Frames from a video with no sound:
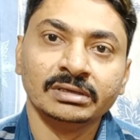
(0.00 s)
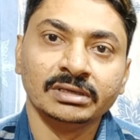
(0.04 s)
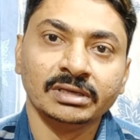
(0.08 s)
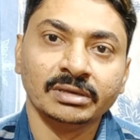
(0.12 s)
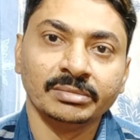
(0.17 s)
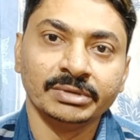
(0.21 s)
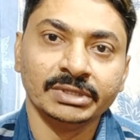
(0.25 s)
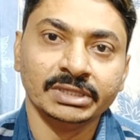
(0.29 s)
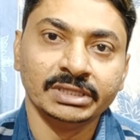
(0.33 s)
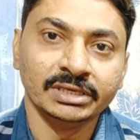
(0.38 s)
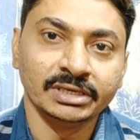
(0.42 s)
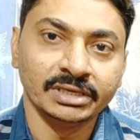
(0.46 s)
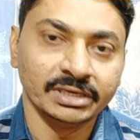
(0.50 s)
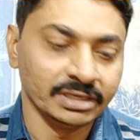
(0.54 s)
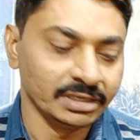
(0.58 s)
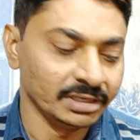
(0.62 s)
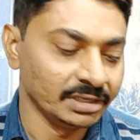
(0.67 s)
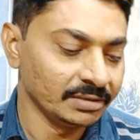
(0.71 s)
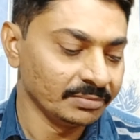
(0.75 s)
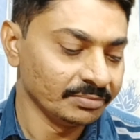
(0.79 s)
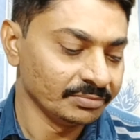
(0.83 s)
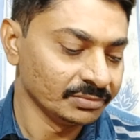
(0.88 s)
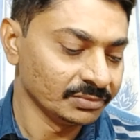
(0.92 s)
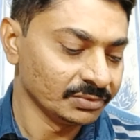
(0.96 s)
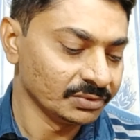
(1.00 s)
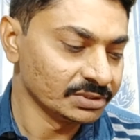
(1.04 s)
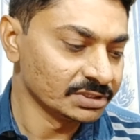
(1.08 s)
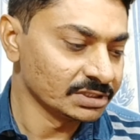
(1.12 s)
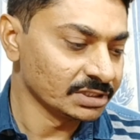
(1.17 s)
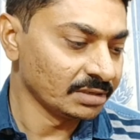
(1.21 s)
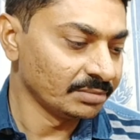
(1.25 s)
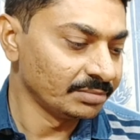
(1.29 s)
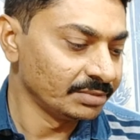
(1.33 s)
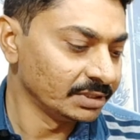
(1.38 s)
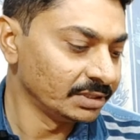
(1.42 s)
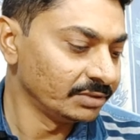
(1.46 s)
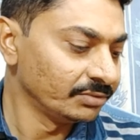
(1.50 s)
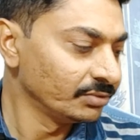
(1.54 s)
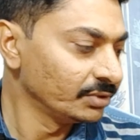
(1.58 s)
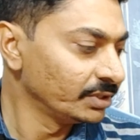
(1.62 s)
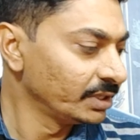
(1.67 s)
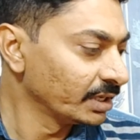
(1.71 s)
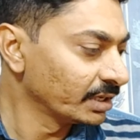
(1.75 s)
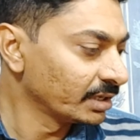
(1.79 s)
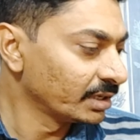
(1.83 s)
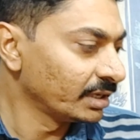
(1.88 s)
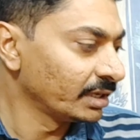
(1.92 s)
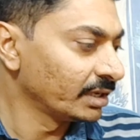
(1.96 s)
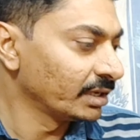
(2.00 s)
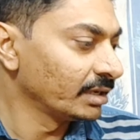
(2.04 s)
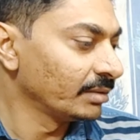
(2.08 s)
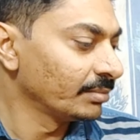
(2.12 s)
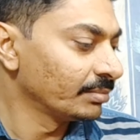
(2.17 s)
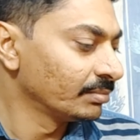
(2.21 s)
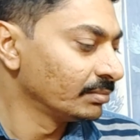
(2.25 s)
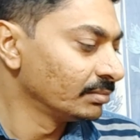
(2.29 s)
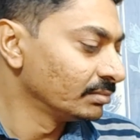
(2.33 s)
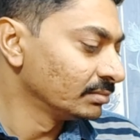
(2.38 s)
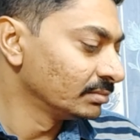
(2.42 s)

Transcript: ये भी दी गई है तो इसका भी रिव्यू देखेंगे